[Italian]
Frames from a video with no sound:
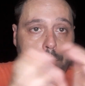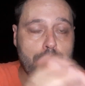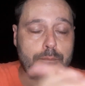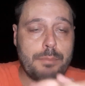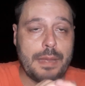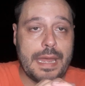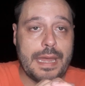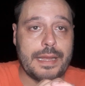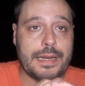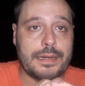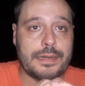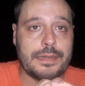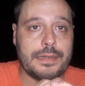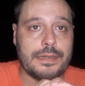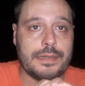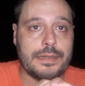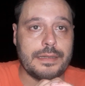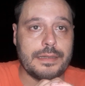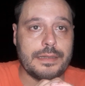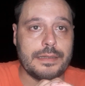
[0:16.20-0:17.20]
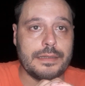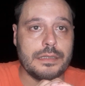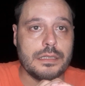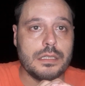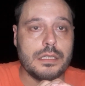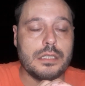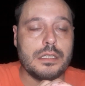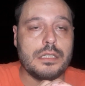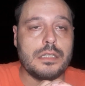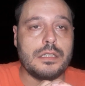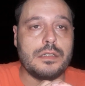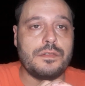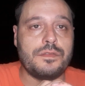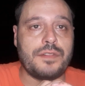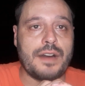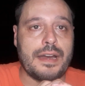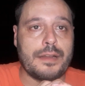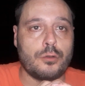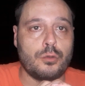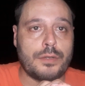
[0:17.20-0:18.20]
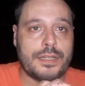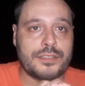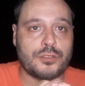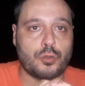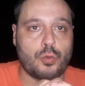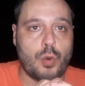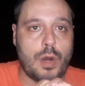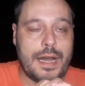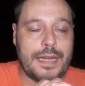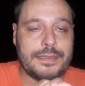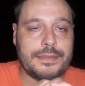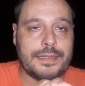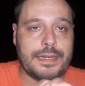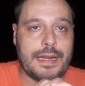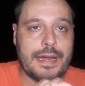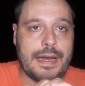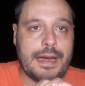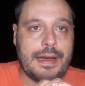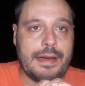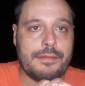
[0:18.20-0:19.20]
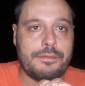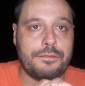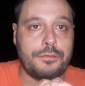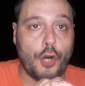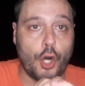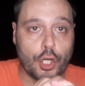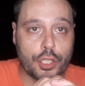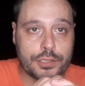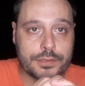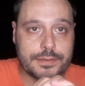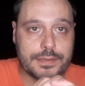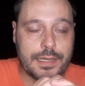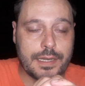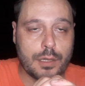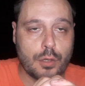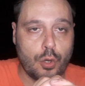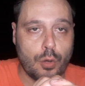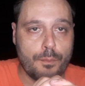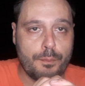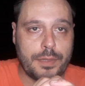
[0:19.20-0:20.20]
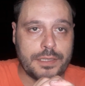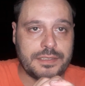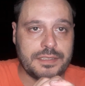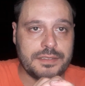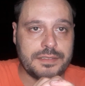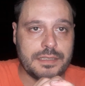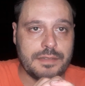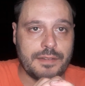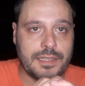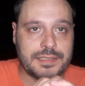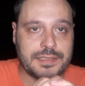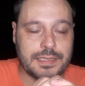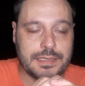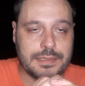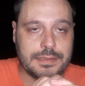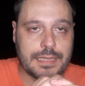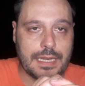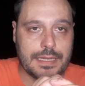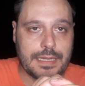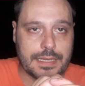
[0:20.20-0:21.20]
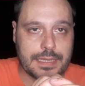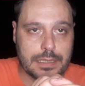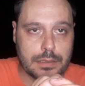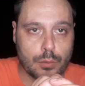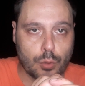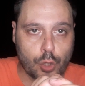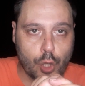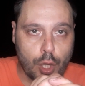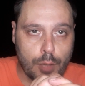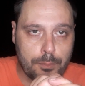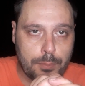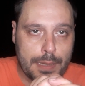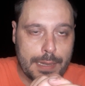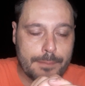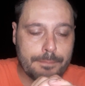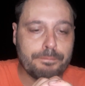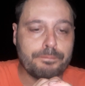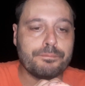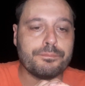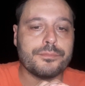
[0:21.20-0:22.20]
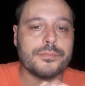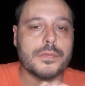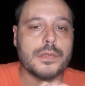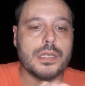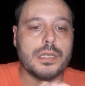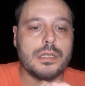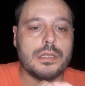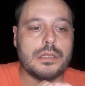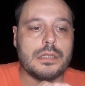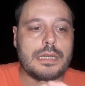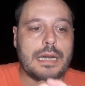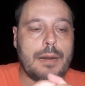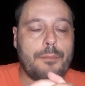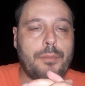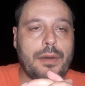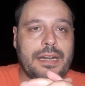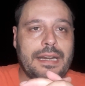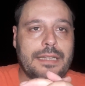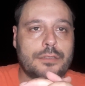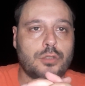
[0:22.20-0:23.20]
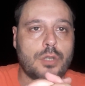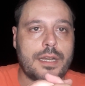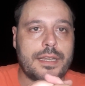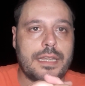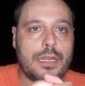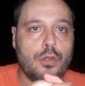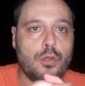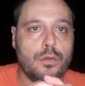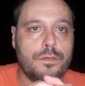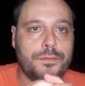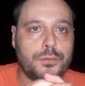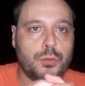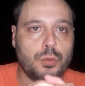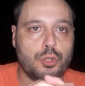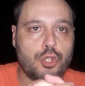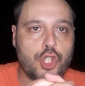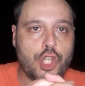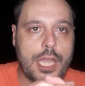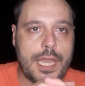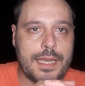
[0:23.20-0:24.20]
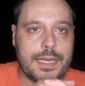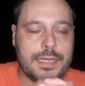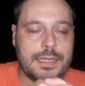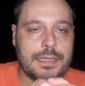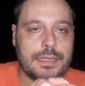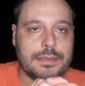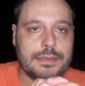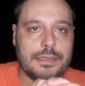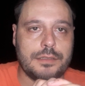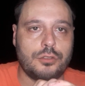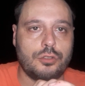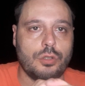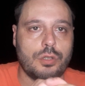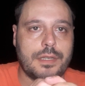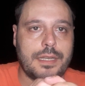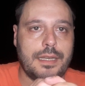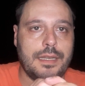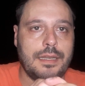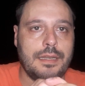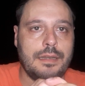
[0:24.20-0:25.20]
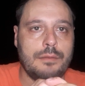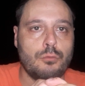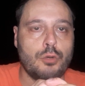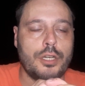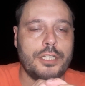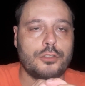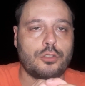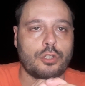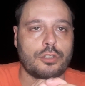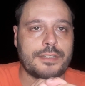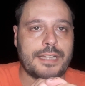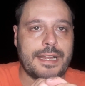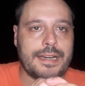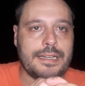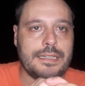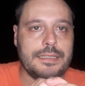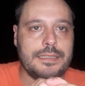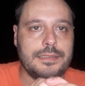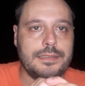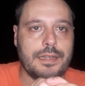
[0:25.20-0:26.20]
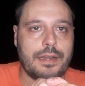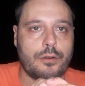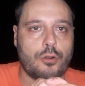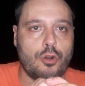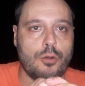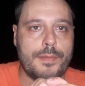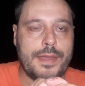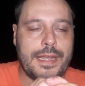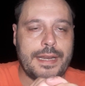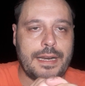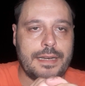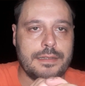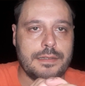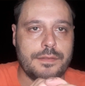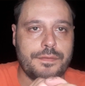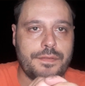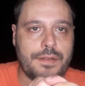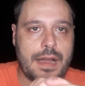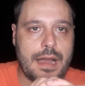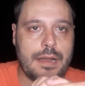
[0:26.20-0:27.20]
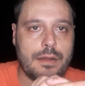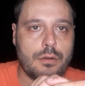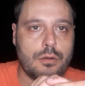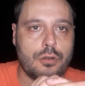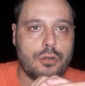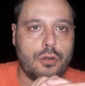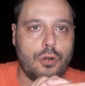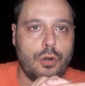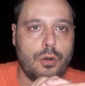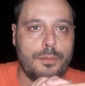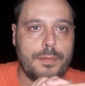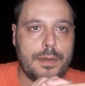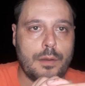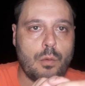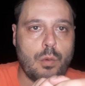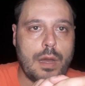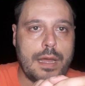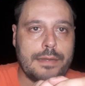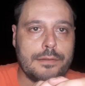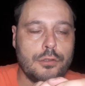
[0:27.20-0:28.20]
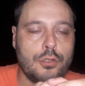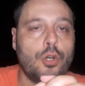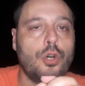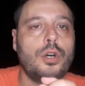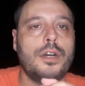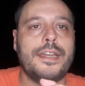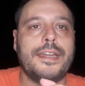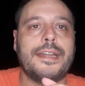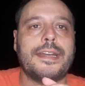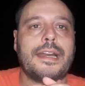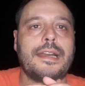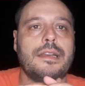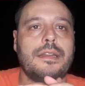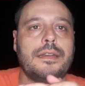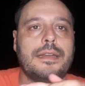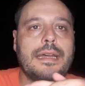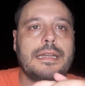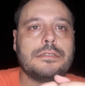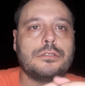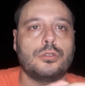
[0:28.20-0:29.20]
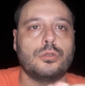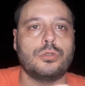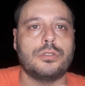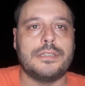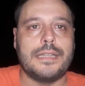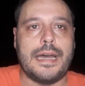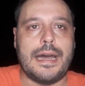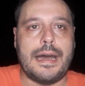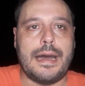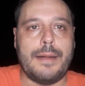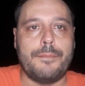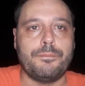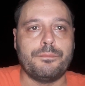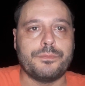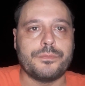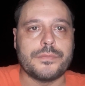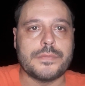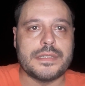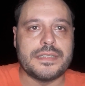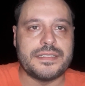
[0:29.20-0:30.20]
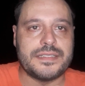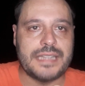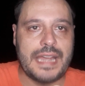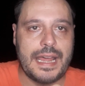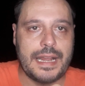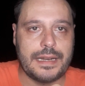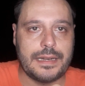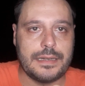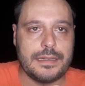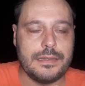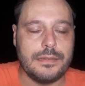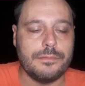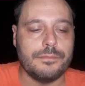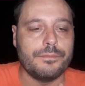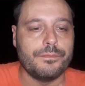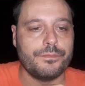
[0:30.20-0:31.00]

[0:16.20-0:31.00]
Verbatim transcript: per eh, fare una squadra forte, competitiva sia in Italia che in Europa. Ha parlato anche Luftucek, ha detto che vuole tornare leader come era anni fa, come quando era allenato da Sarri